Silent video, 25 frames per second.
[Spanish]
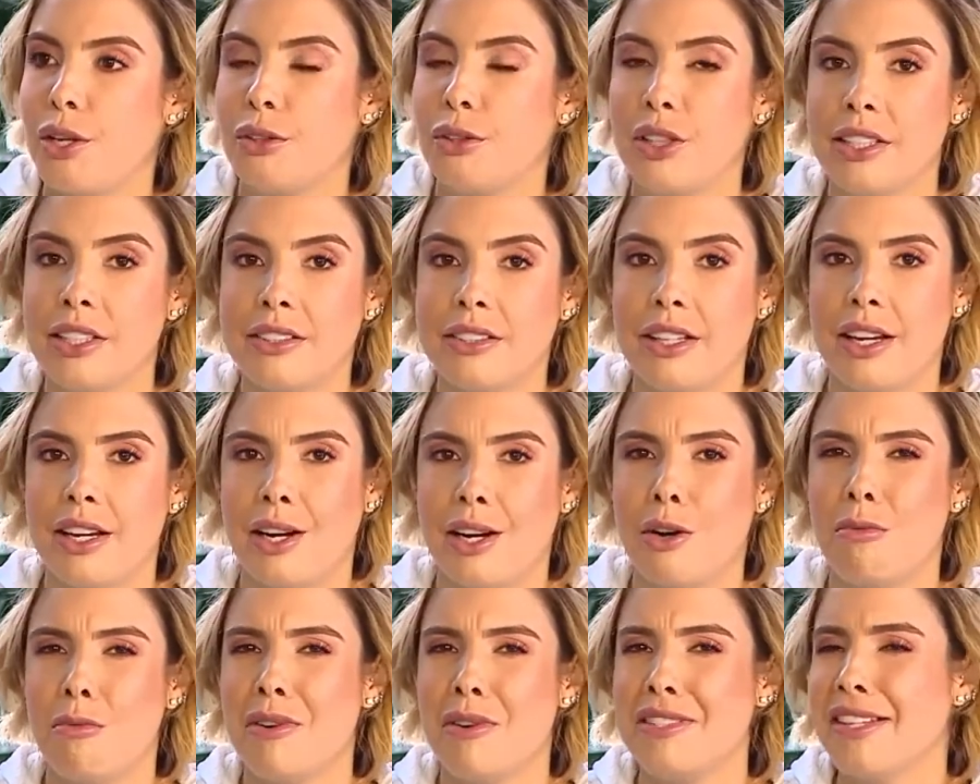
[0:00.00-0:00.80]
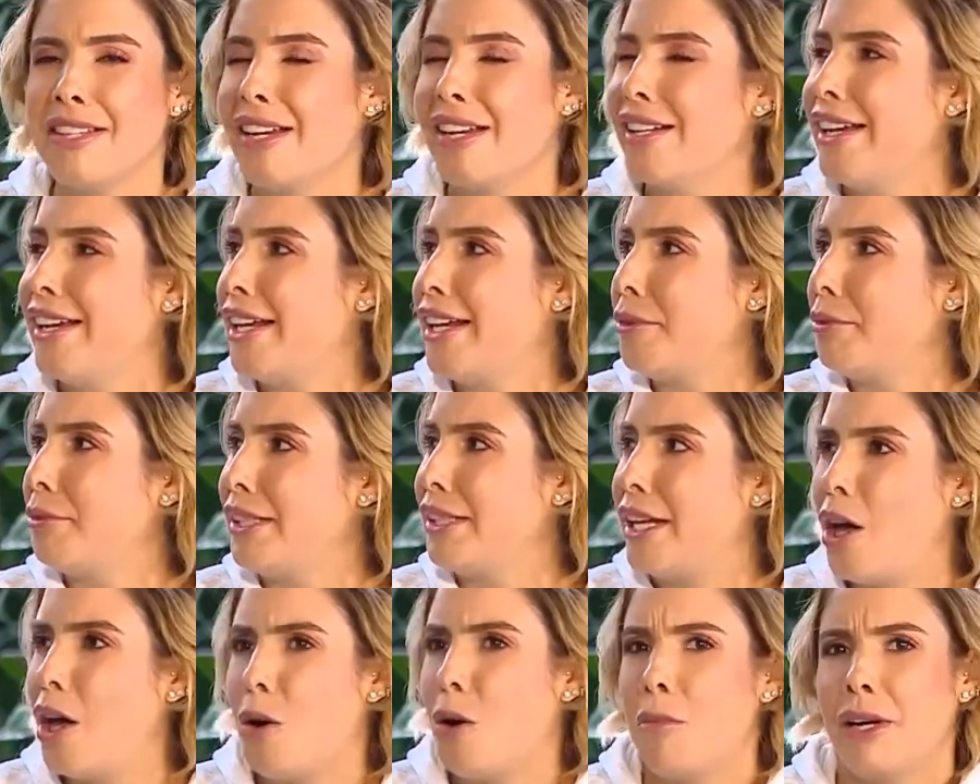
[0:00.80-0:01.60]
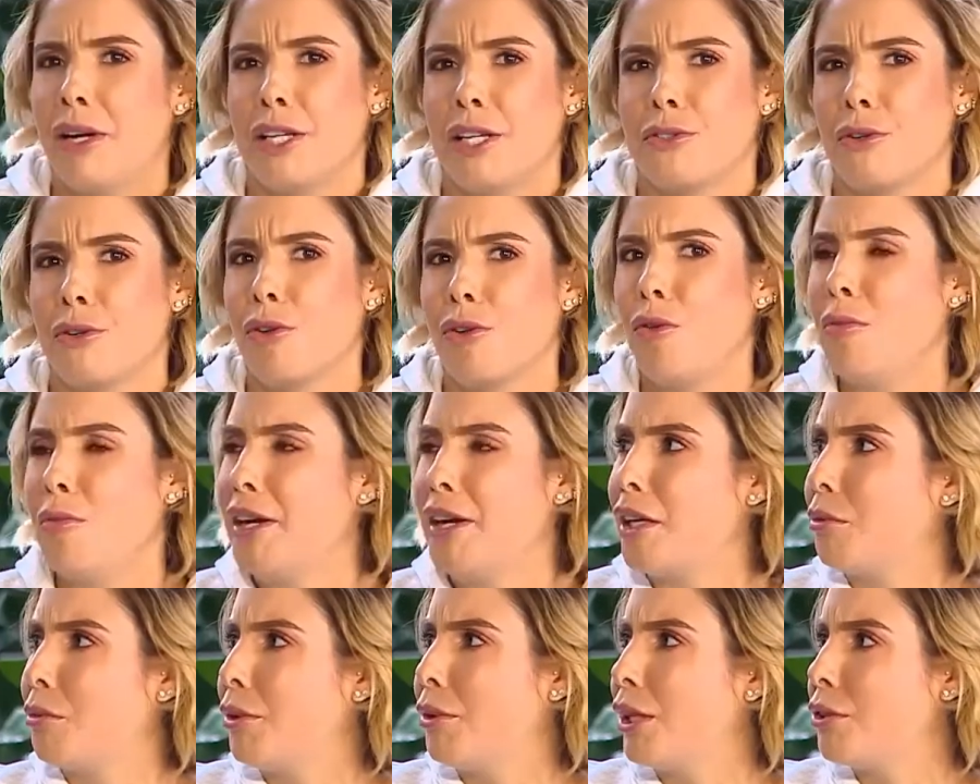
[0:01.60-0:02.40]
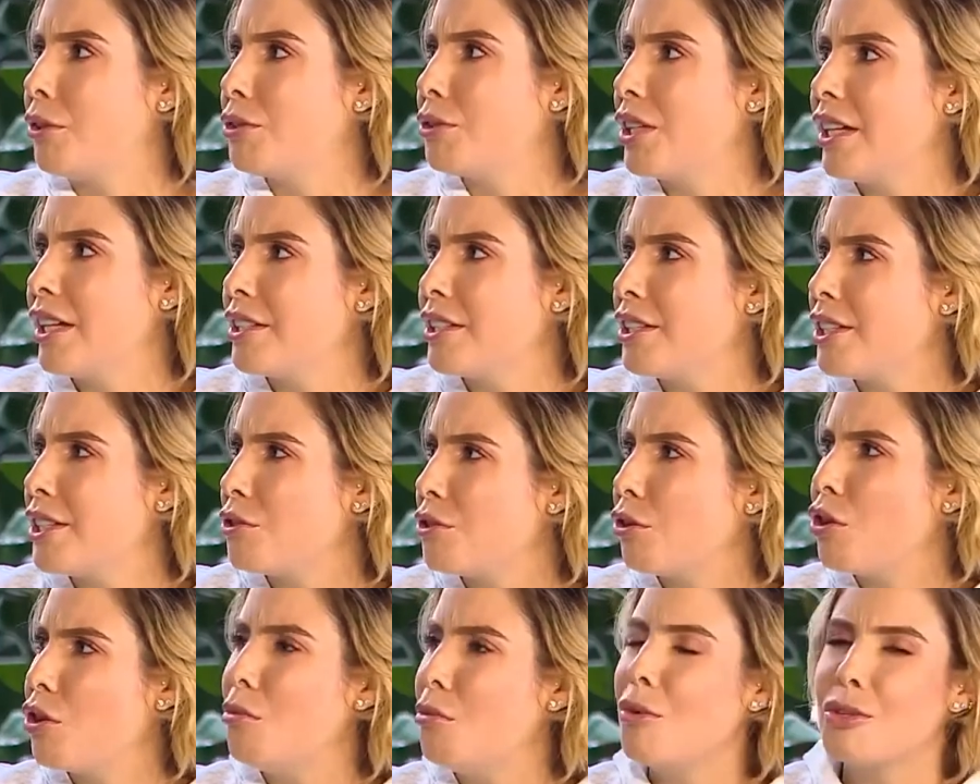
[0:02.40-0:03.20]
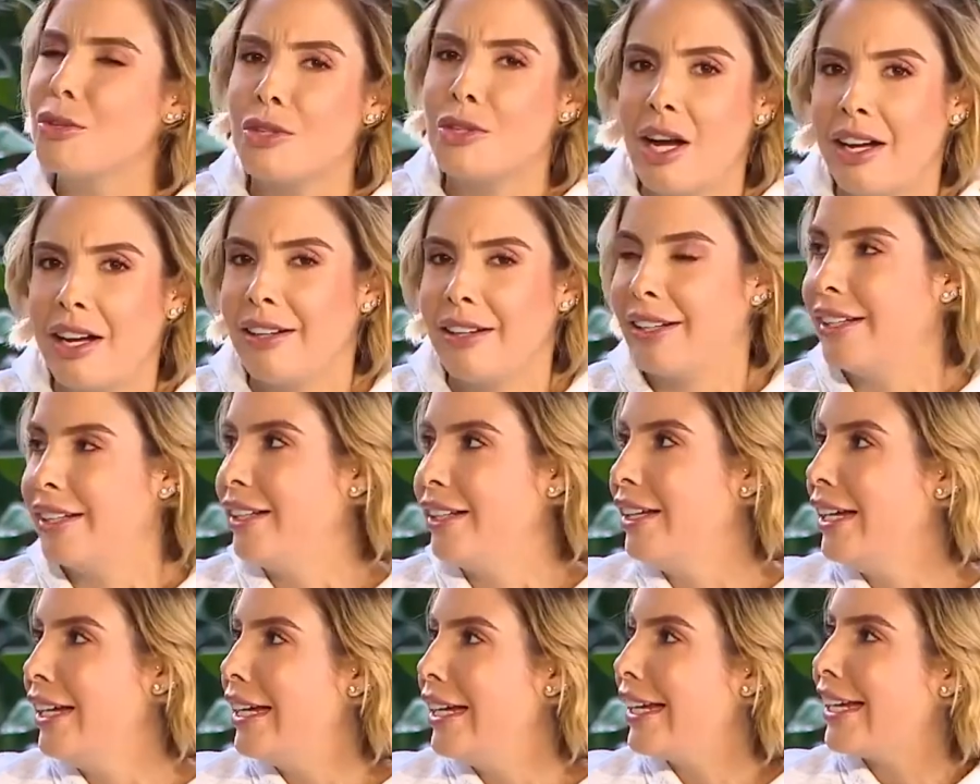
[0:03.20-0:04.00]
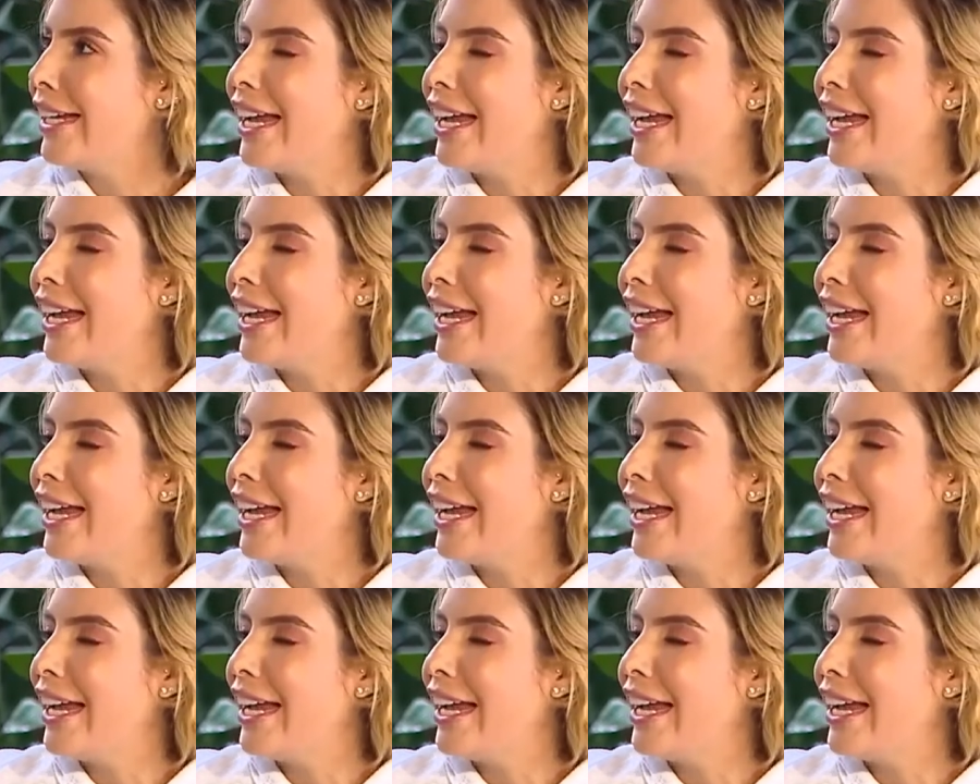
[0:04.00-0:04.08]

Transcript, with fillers: Pero hay otras que, ¿cómo así que el germinado para yo comérmelo? O sea, ¿eso cómo sale?